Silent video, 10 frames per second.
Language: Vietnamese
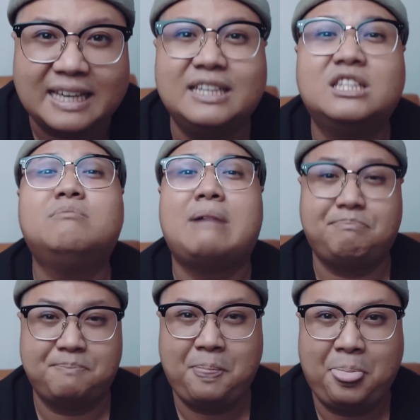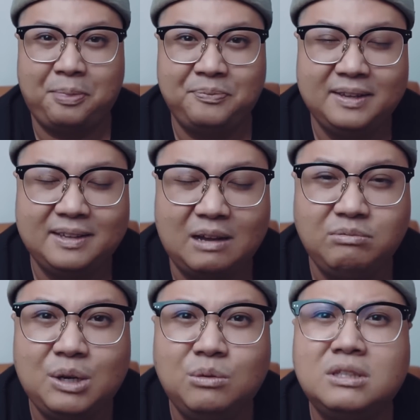tại vì tân mập
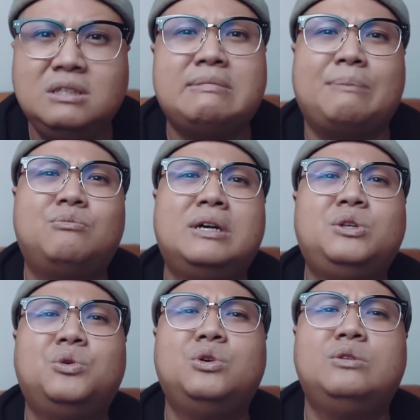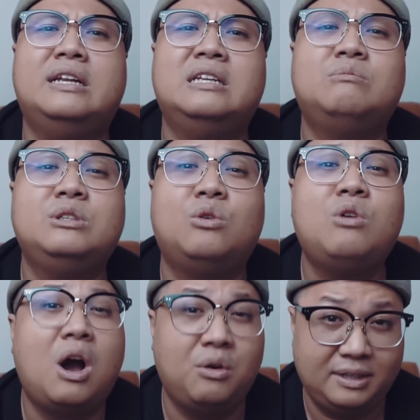ổng kêu có tướng mập quá chui vô đình không có chỗ
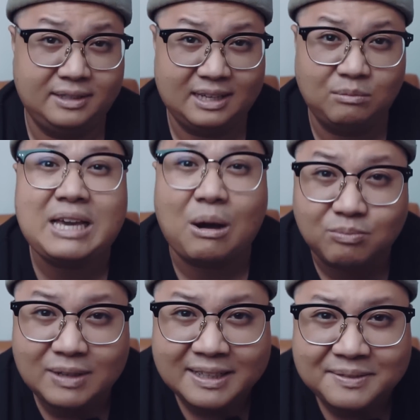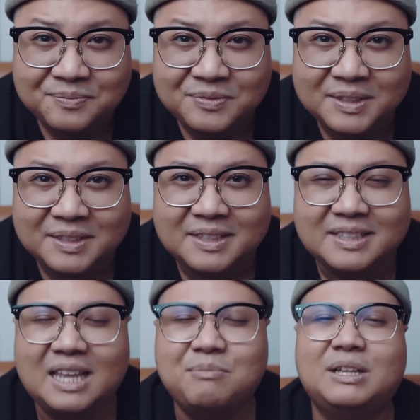ngồi ổng chọc đó
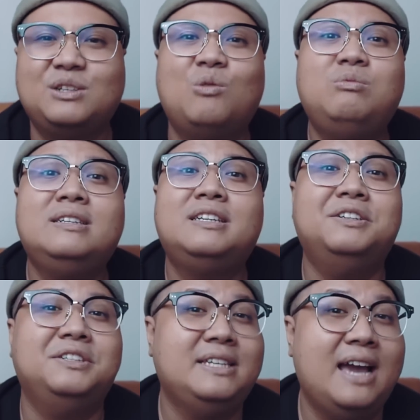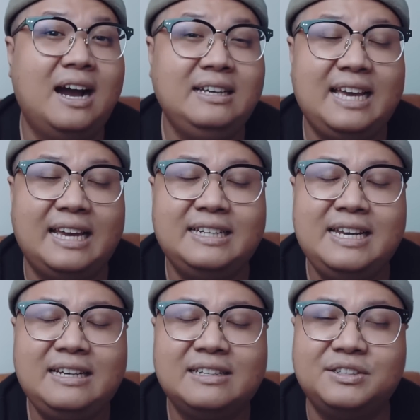thì mình cũng cứ cười giỡn vậy
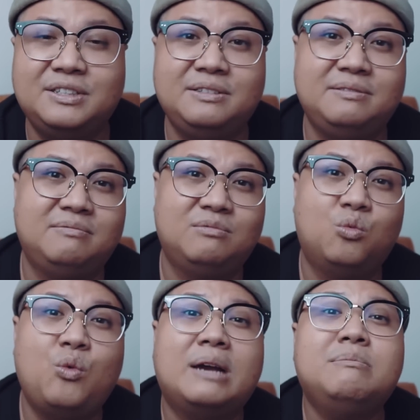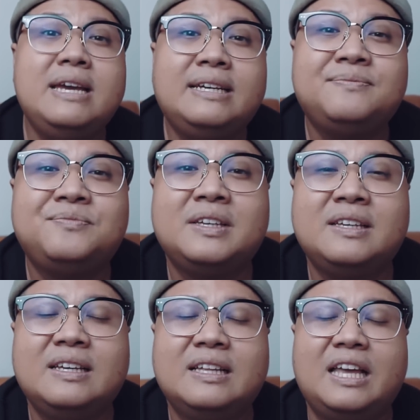riết rồi quen biết
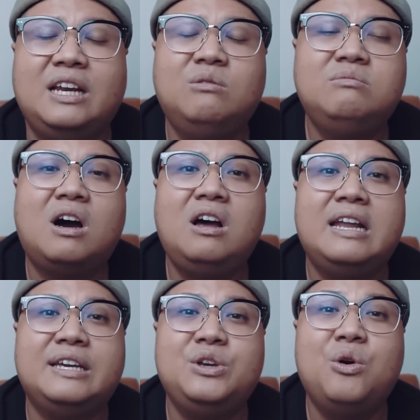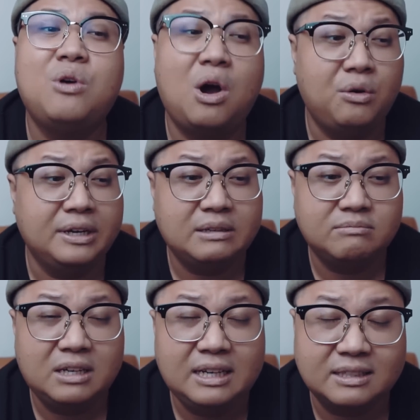thì lúc đó là vô ngồi
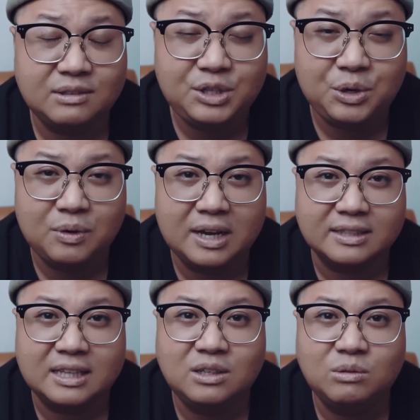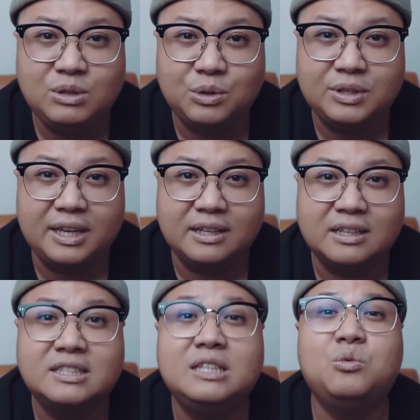trong đó là có nhiều lần tân cũng nhiều chuyện
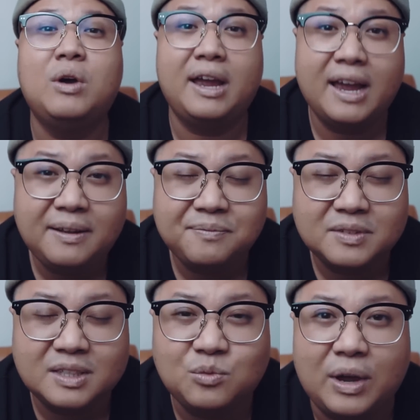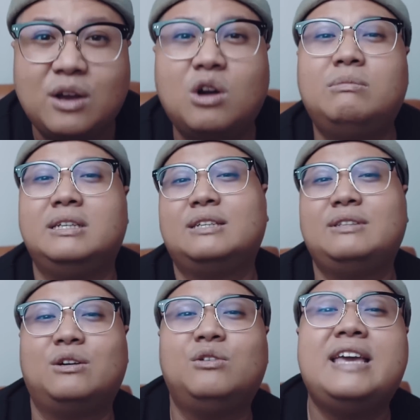tân xin quẻ xin quẻ con mình sau
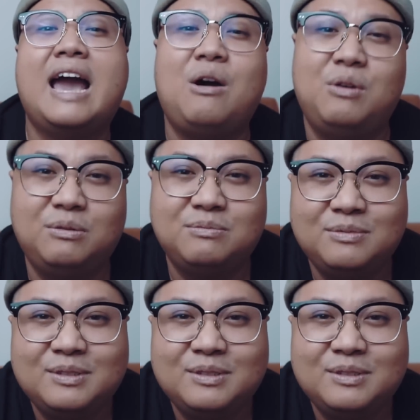này có giàu không